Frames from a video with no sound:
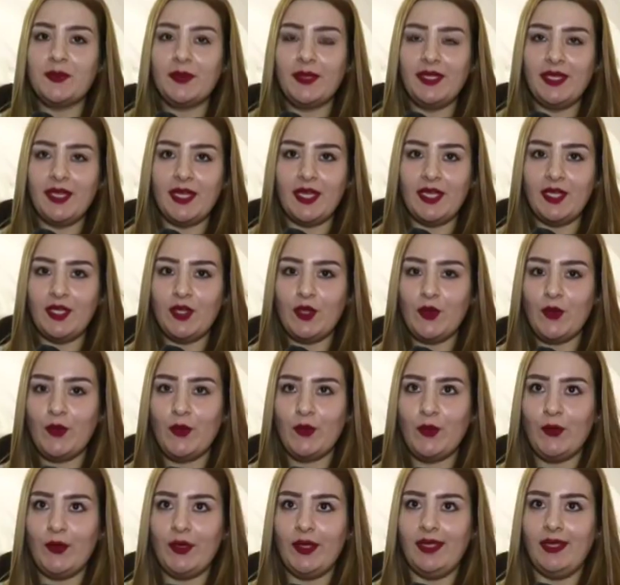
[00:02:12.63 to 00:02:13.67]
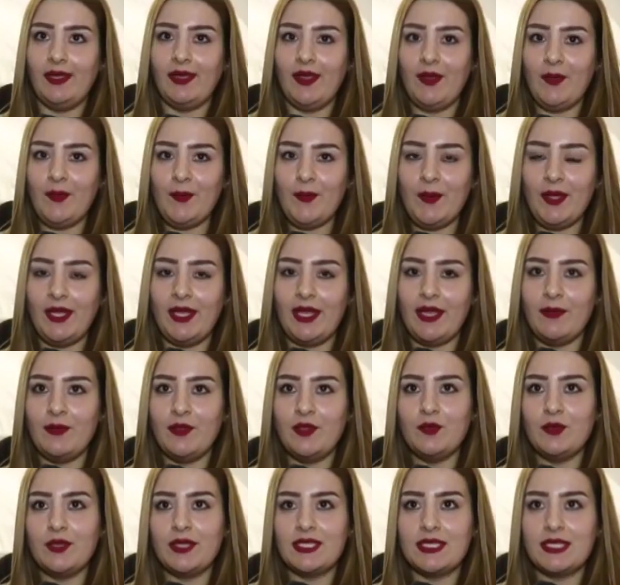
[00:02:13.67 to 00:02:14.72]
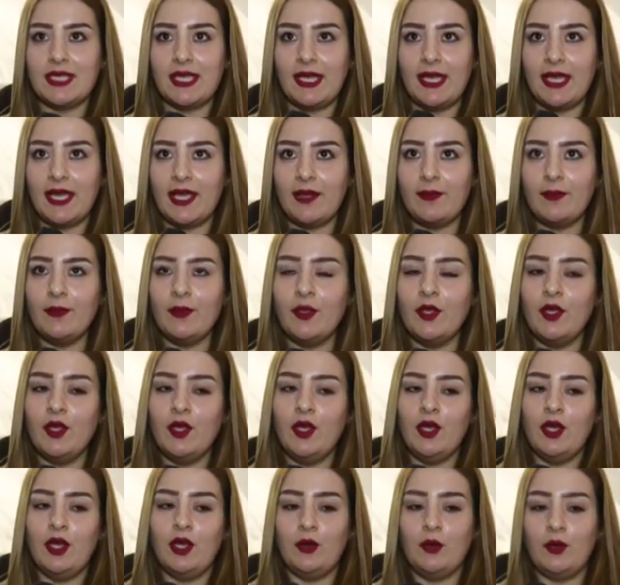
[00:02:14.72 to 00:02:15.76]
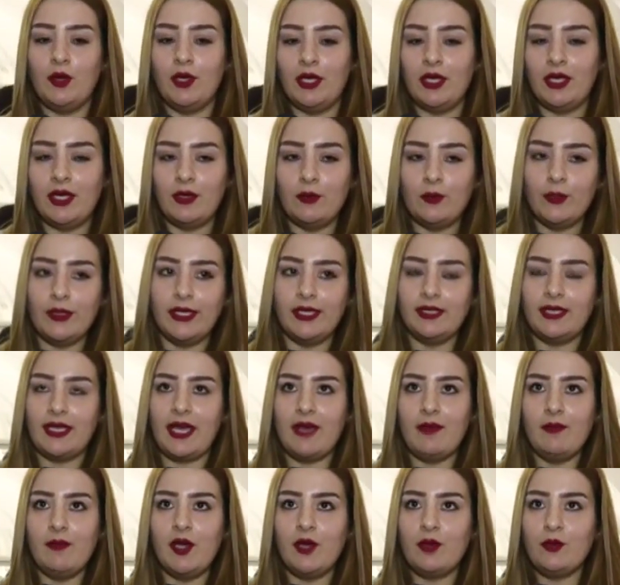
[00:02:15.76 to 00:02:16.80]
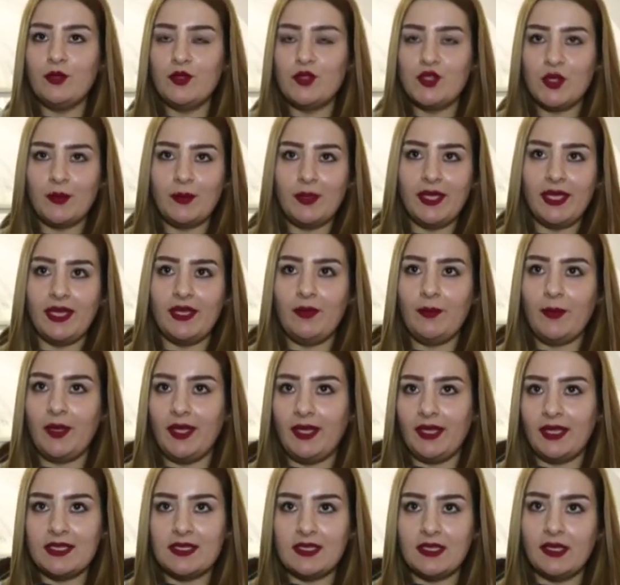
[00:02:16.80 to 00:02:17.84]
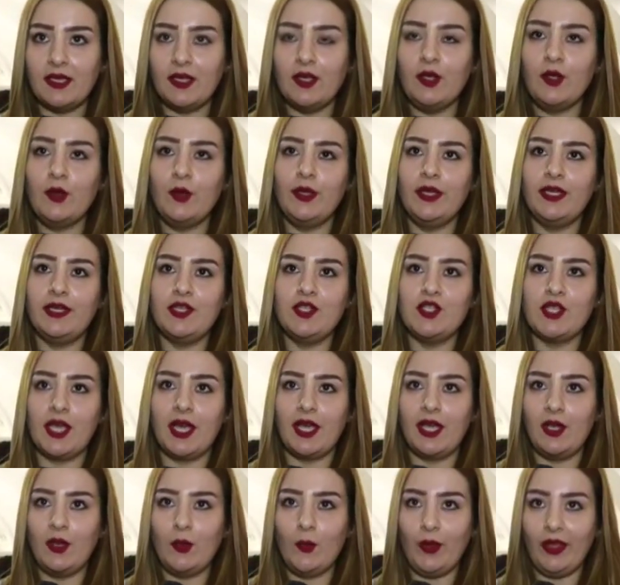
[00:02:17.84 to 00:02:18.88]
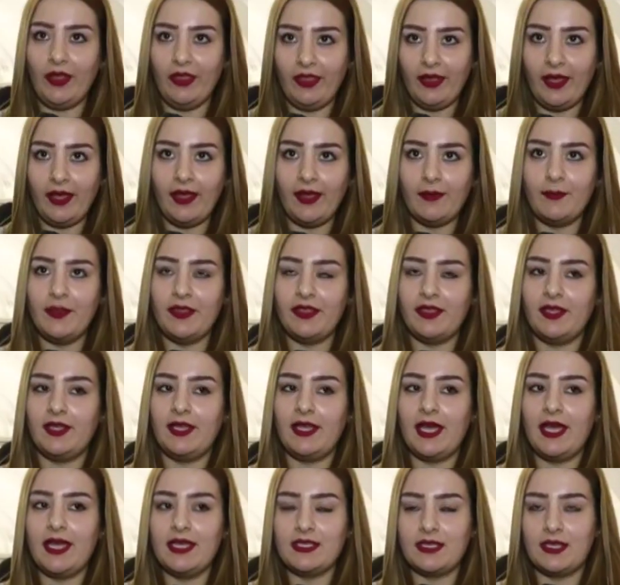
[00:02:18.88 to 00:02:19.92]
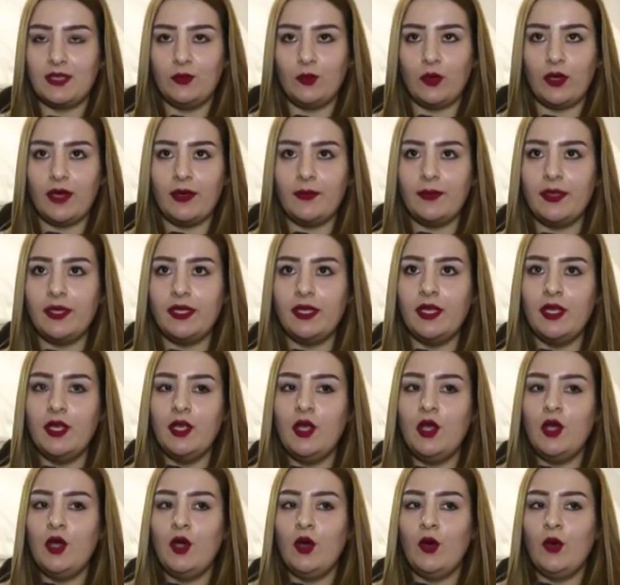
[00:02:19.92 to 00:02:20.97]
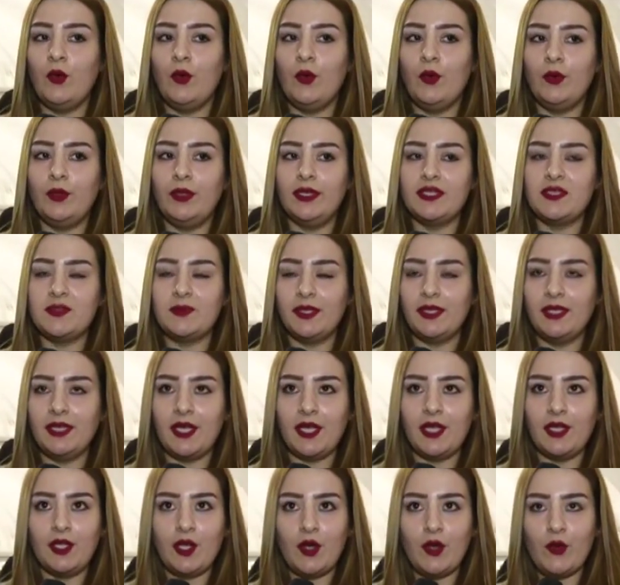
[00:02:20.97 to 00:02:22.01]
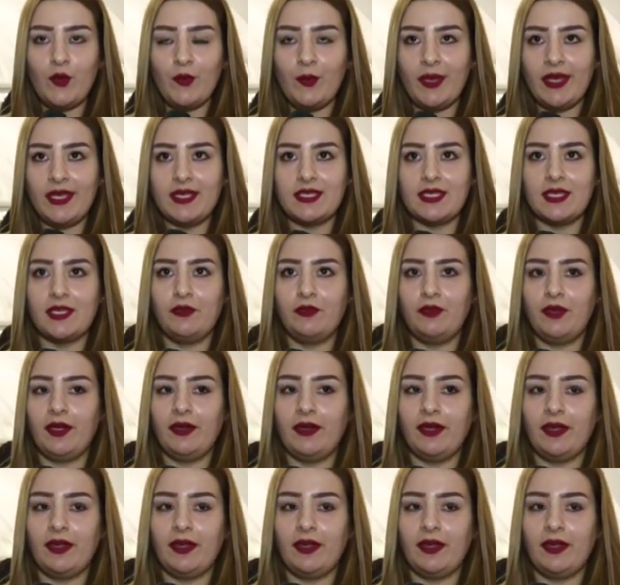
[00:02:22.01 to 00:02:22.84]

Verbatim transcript: نتمنى أنه يعم الأمن والسلام ويتعمرون جميع المناطق ويرجع الوضع مثل أحسن قبل ونتمنى أنه ما يصير